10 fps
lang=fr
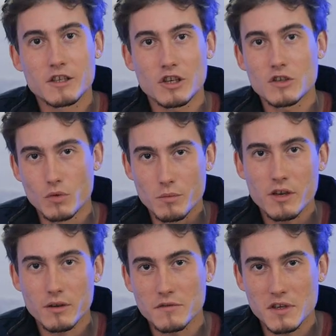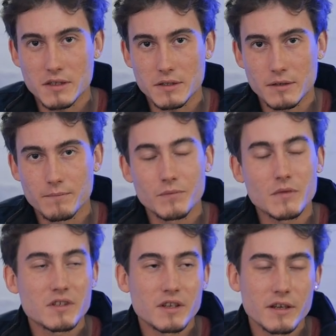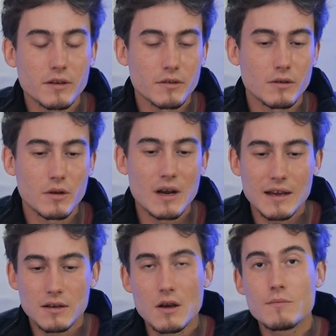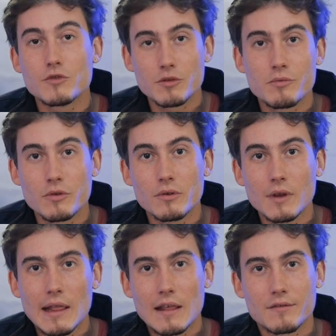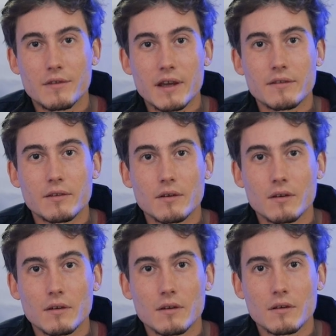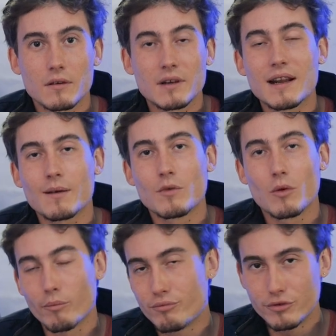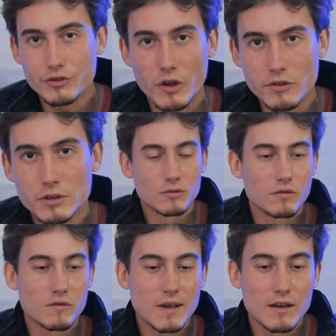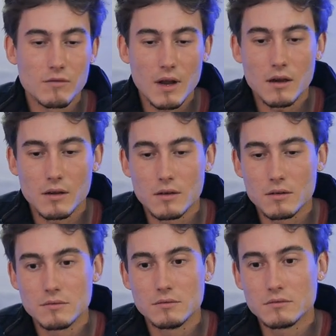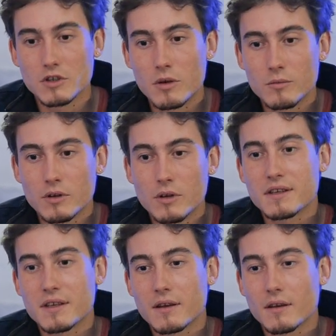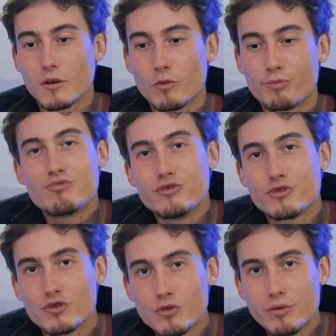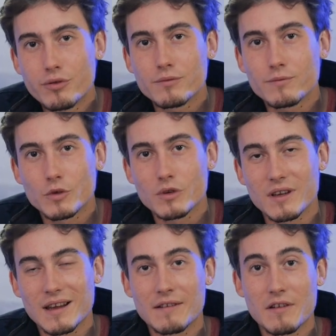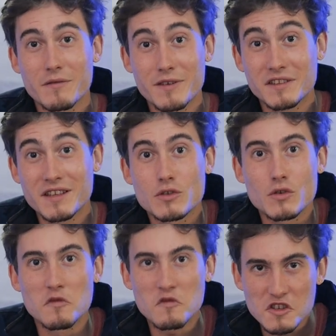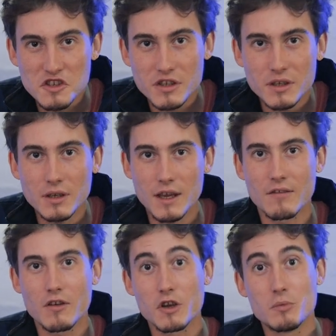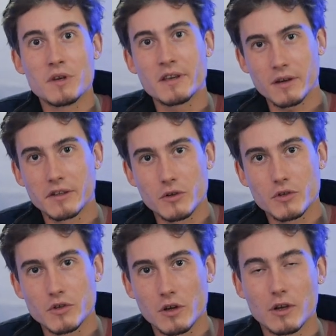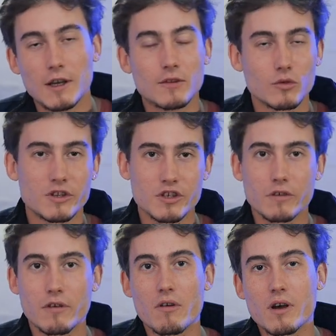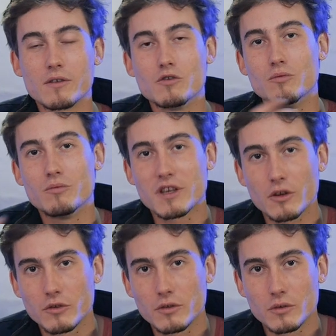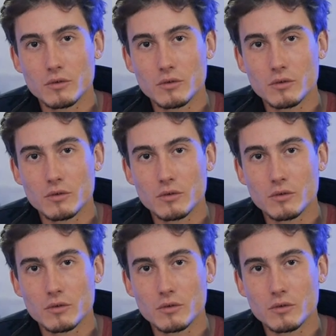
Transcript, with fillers: déjà ils ont une meilleure efficacité. C'est-à-dire que la gomme du pneu va être euh, clairement plus tendre. Donc on va avoir euh, une gomme qui est euh, plus souple, donc elle va éviter de se figer et avoir une meilleure adhérence au sol. Donc déjà on va avoir une meilleure tenue de